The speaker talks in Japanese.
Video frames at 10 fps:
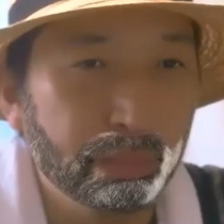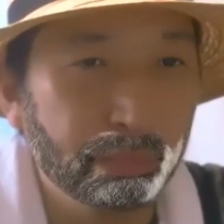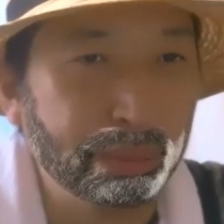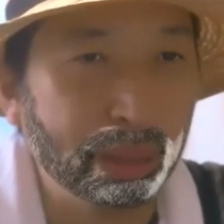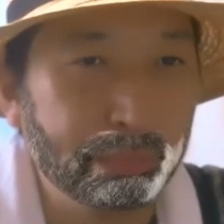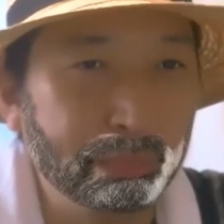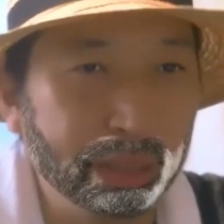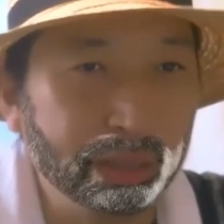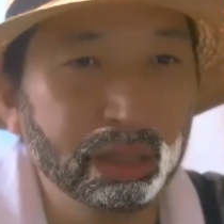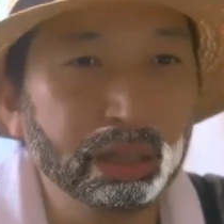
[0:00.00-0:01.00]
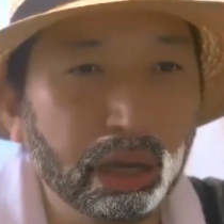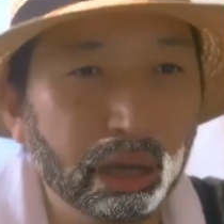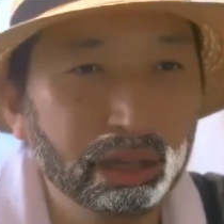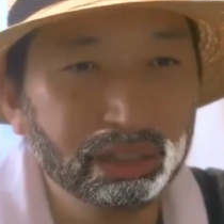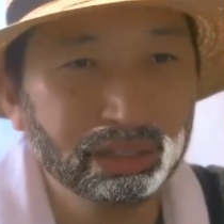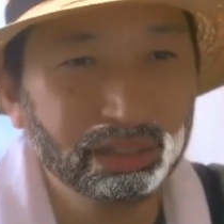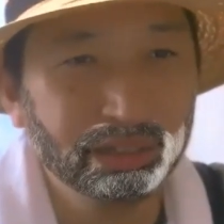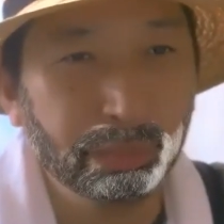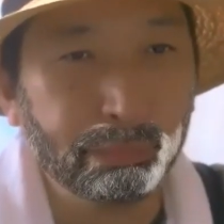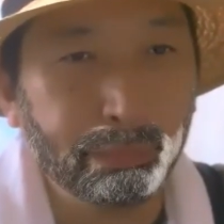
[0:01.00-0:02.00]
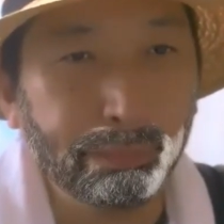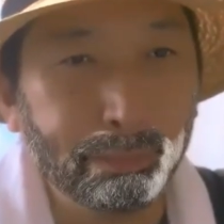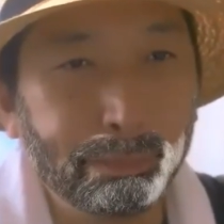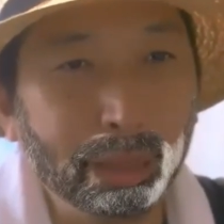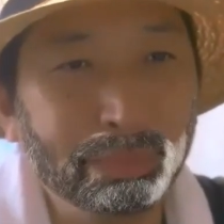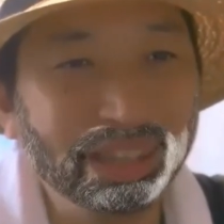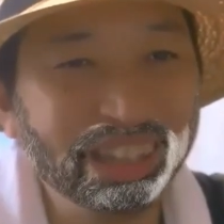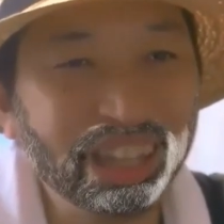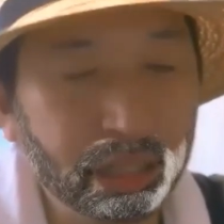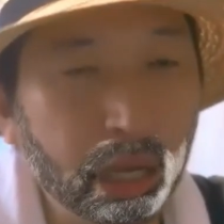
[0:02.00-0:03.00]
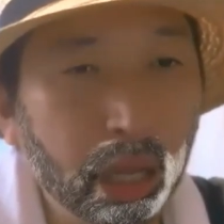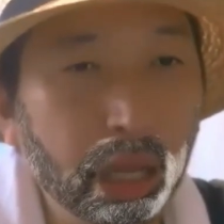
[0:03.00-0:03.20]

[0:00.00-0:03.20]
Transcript: ペペってなんだペペってなんだ